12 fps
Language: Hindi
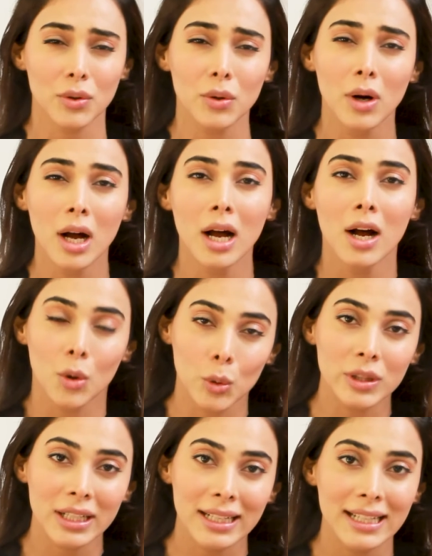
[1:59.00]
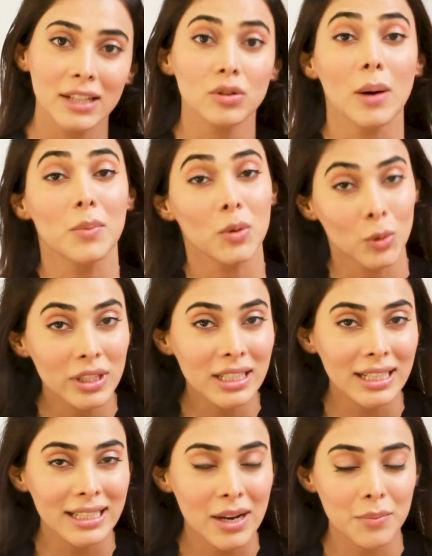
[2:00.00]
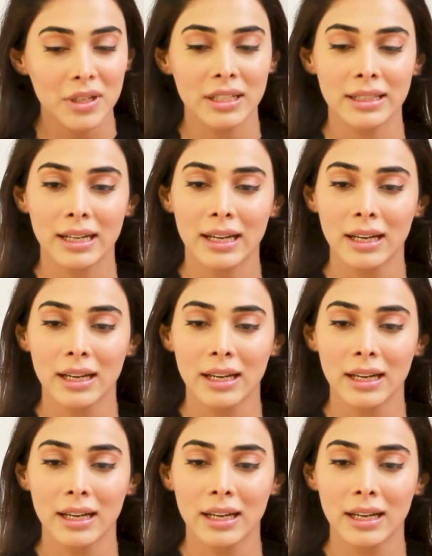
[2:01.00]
यू नो होते नहीं है तो आपको खुद ही करना पड़ता